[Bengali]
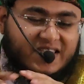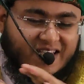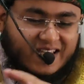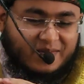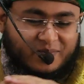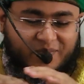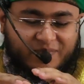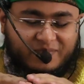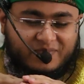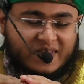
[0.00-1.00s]
নিচে
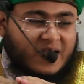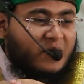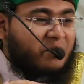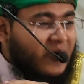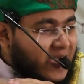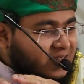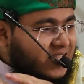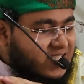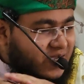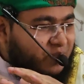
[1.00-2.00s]
পাত
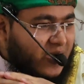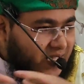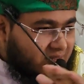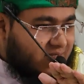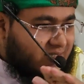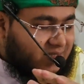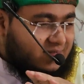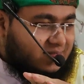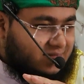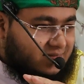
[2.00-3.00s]
আছে পাত
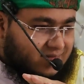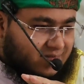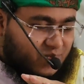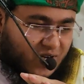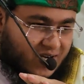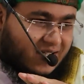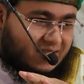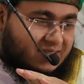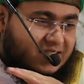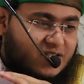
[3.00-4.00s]
বলে না
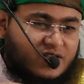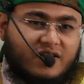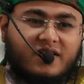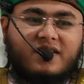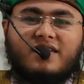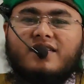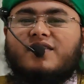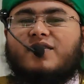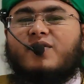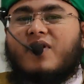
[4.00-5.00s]

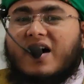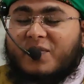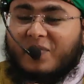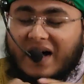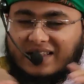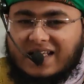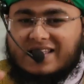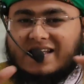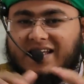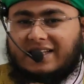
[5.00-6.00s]
লোহার পাত
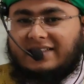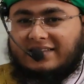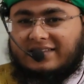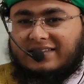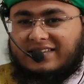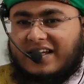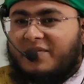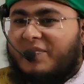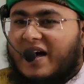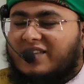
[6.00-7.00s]
আছে
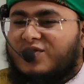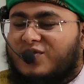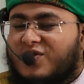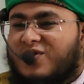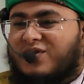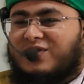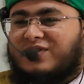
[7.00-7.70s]
এই পাতগুলো